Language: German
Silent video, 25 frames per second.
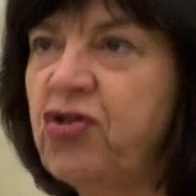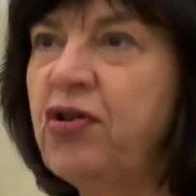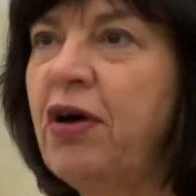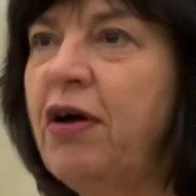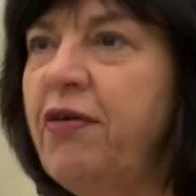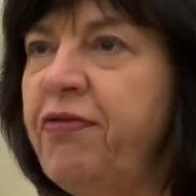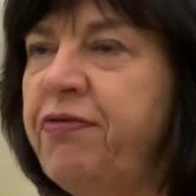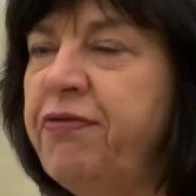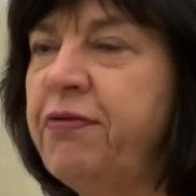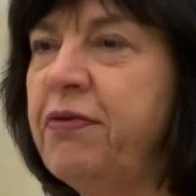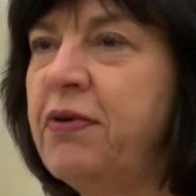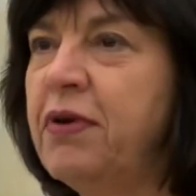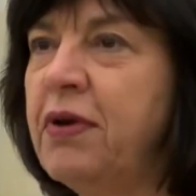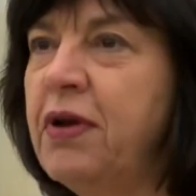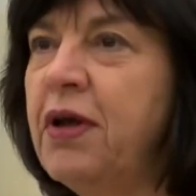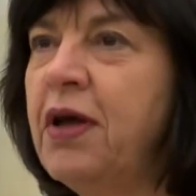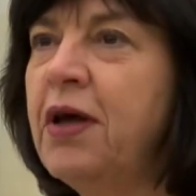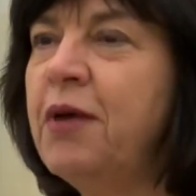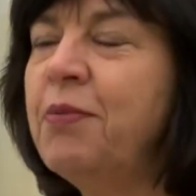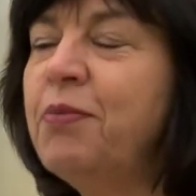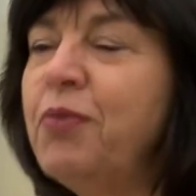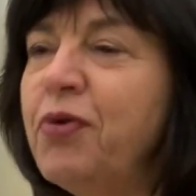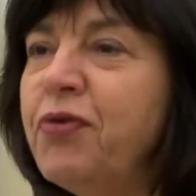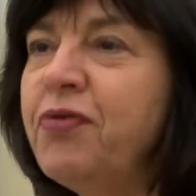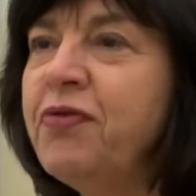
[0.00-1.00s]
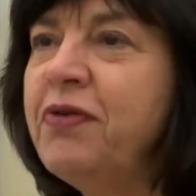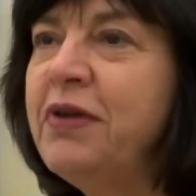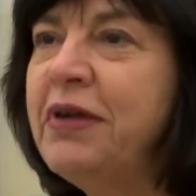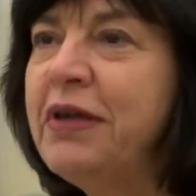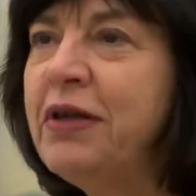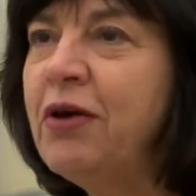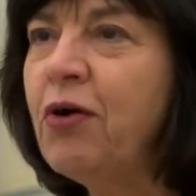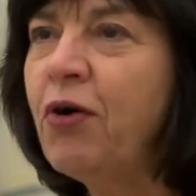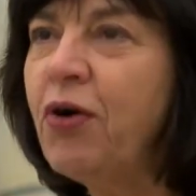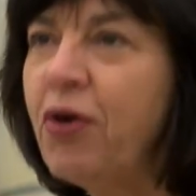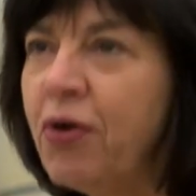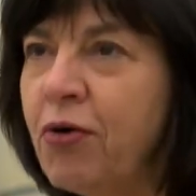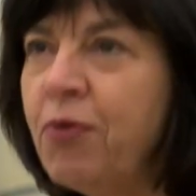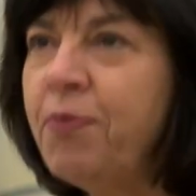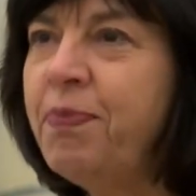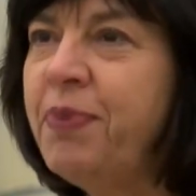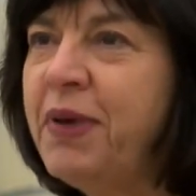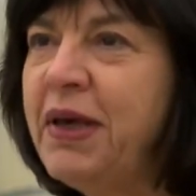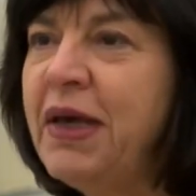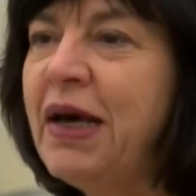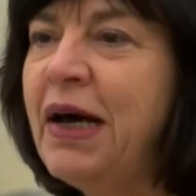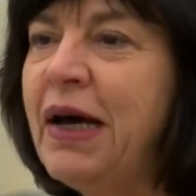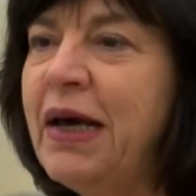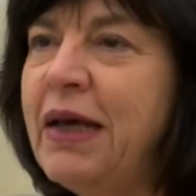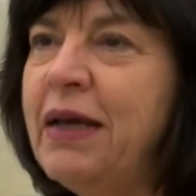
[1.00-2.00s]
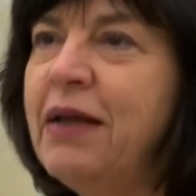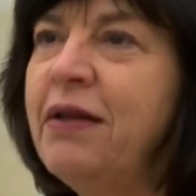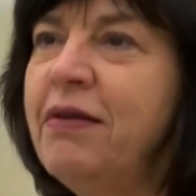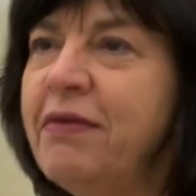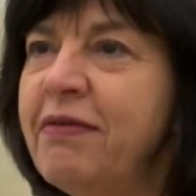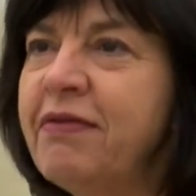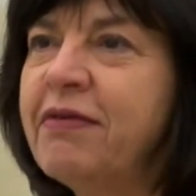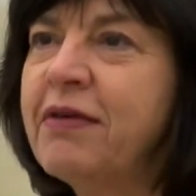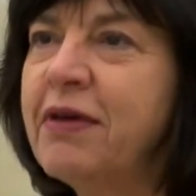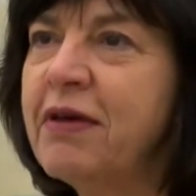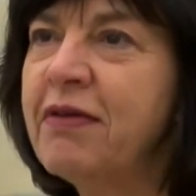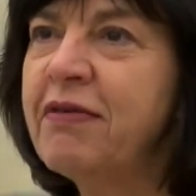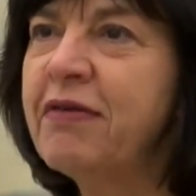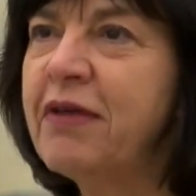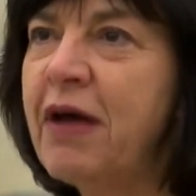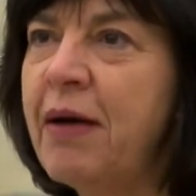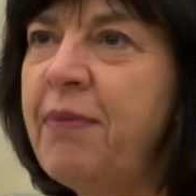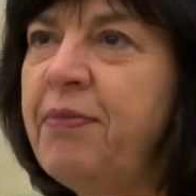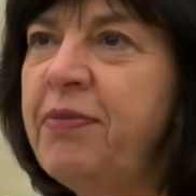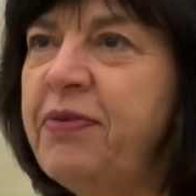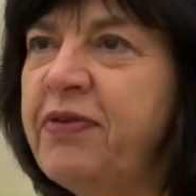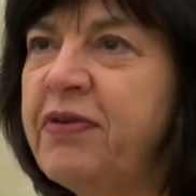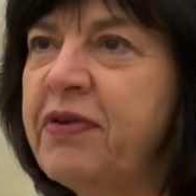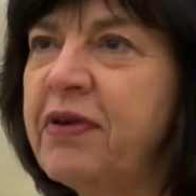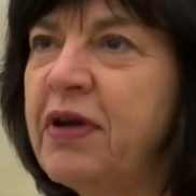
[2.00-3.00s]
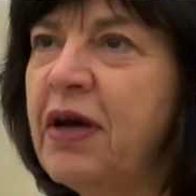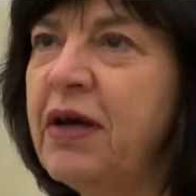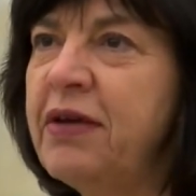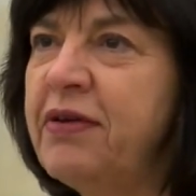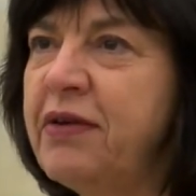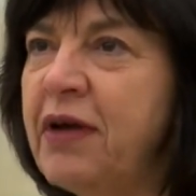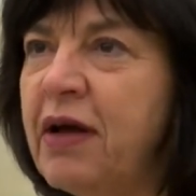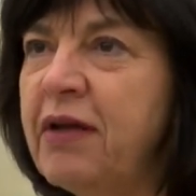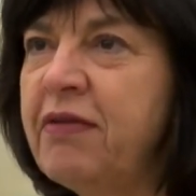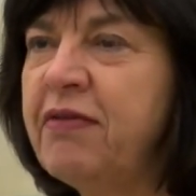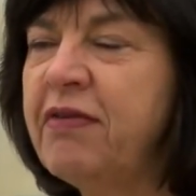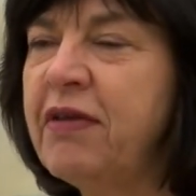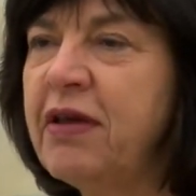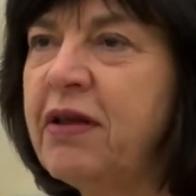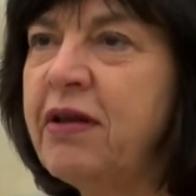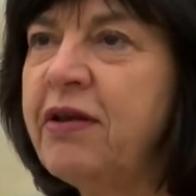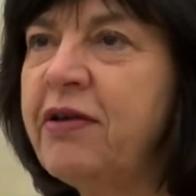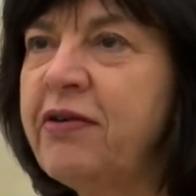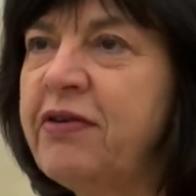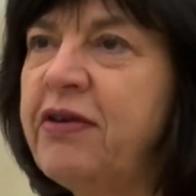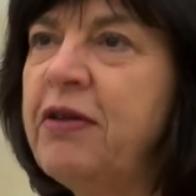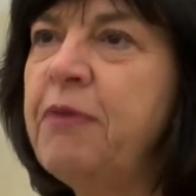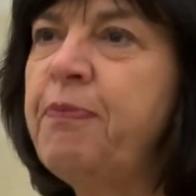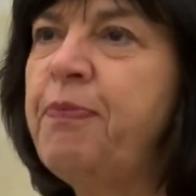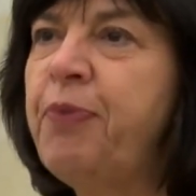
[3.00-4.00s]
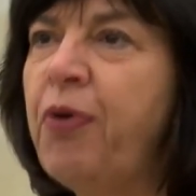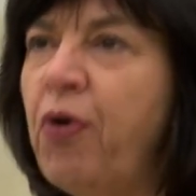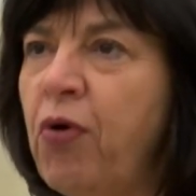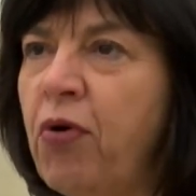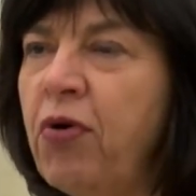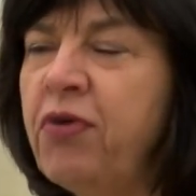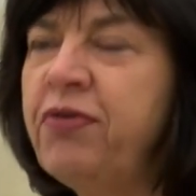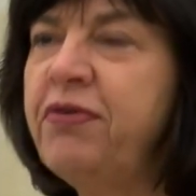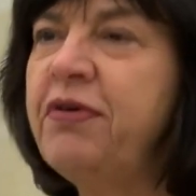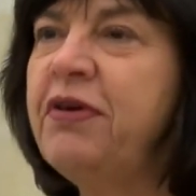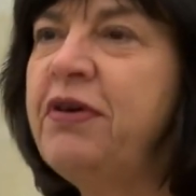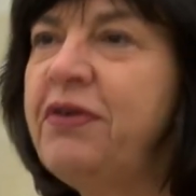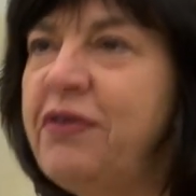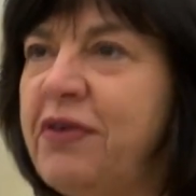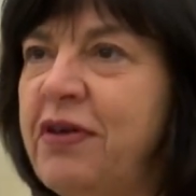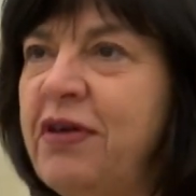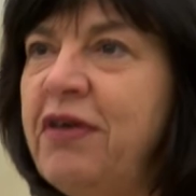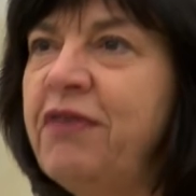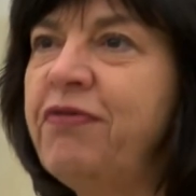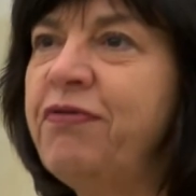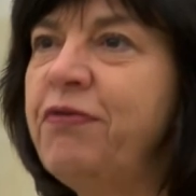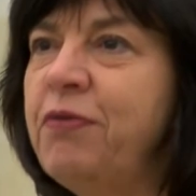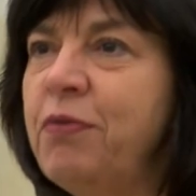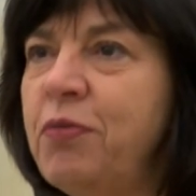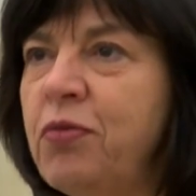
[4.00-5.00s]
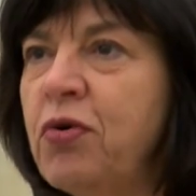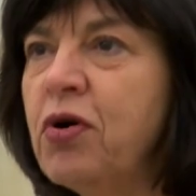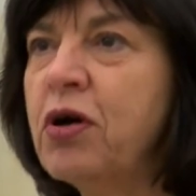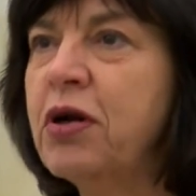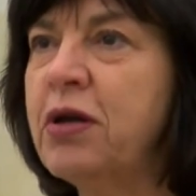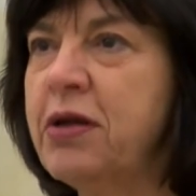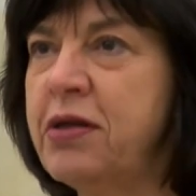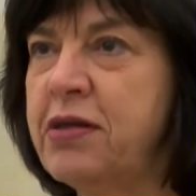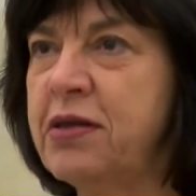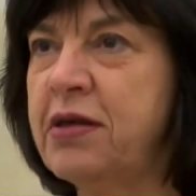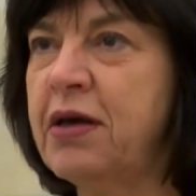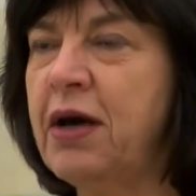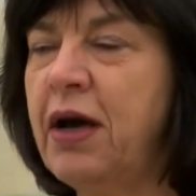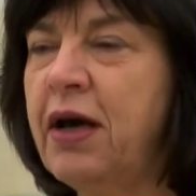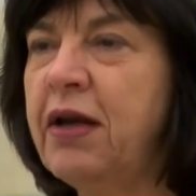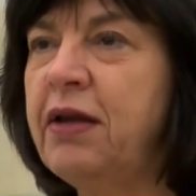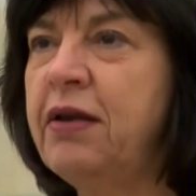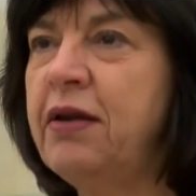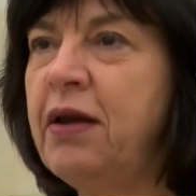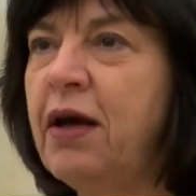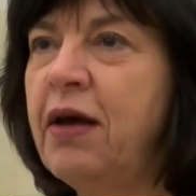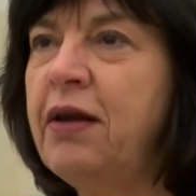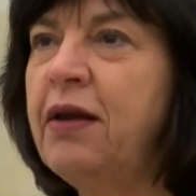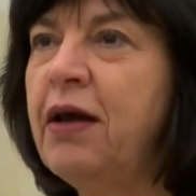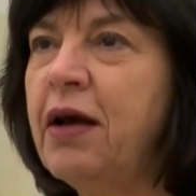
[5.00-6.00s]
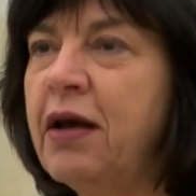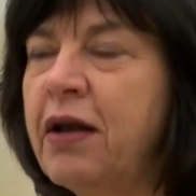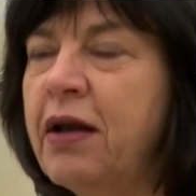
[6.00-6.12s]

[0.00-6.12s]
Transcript: schaffen, müssen die Europäer insgesamt äh, tatsächlich die positiven Möglichkeiten einer